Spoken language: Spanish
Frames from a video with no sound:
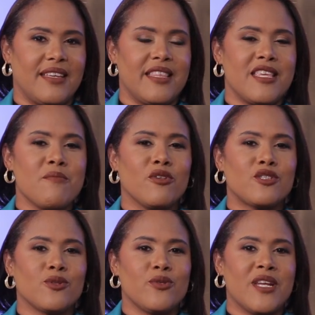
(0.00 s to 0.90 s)
Y
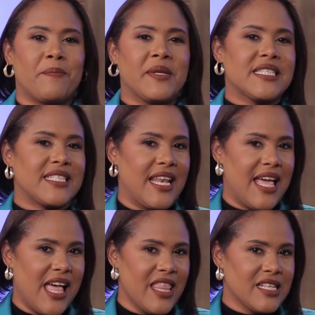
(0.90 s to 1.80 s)
dimos unas
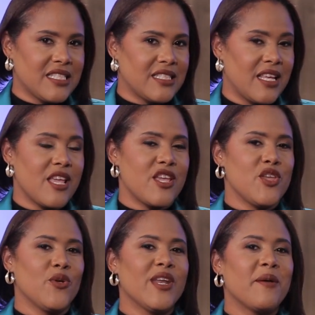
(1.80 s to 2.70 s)
pinceladas
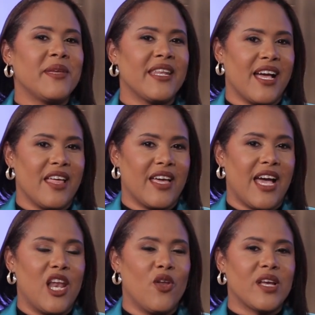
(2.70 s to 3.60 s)
y una
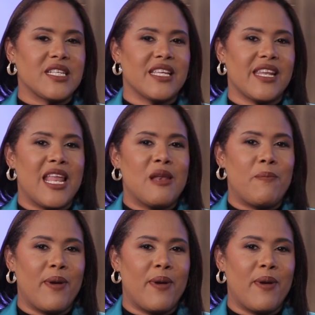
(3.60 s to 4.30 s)
mirada a lo que será el